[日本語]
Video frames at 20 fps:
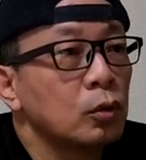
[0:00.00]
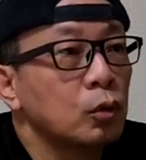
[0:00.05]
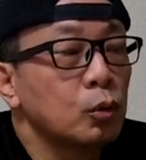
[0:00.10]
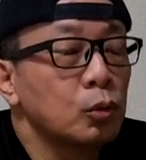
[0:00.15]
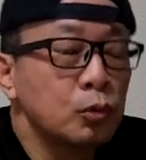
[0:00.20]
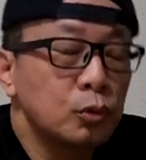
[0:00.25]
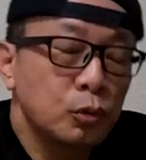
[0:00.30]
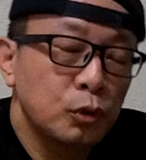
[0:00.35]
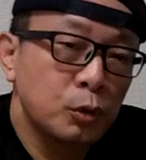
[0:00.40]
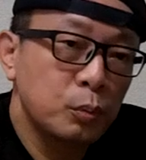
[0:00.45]

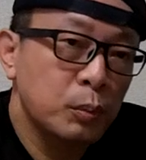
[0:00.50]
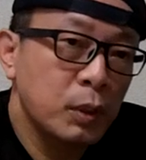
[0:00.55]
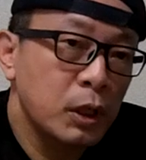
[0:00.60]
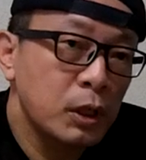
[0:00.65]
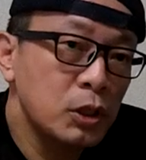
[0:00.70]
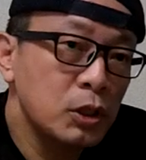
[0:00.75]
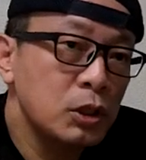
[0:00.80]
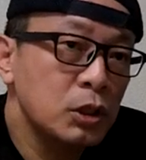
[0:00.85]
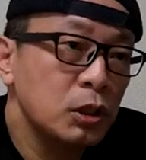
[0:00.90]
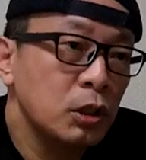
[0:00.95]
本当に
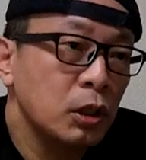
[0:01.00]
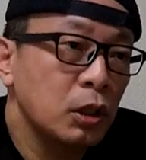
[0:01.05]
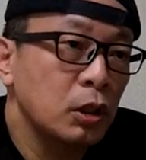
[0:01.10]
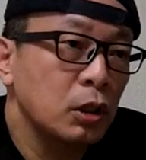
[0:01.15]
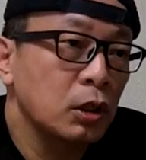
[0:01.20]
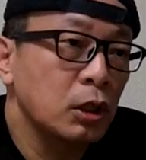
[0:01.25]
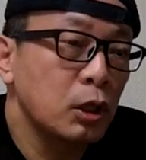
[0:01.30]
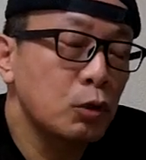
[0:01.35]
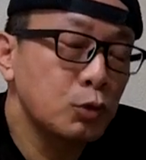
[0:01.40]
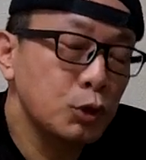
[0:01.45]
毎日
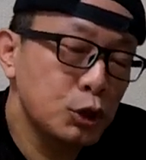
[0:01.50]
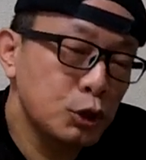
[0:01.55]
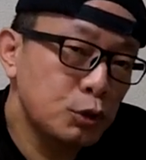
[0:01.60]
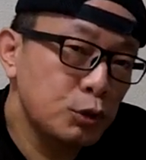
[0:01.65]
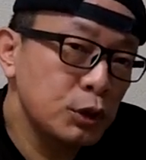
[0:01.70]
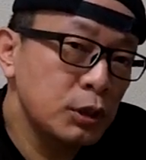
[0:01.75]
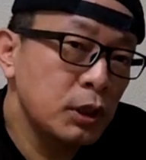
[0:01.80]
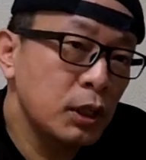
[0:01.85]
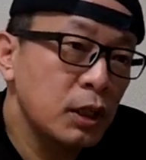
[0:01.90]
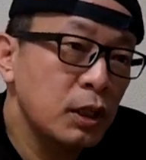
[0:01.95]
ね確
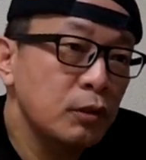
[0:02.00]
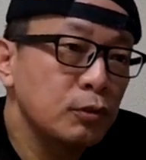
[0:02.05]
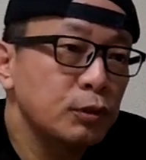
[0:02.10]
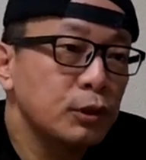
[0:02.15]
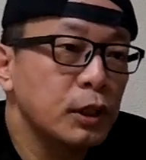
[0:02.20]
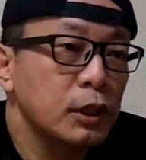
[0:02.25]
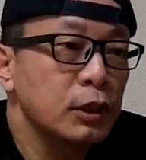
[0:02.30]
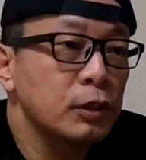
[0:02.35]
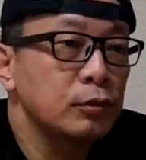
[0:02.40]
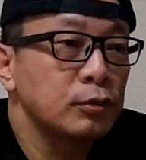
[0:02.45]
実にね2
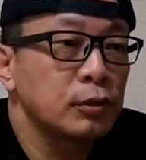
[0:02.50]
人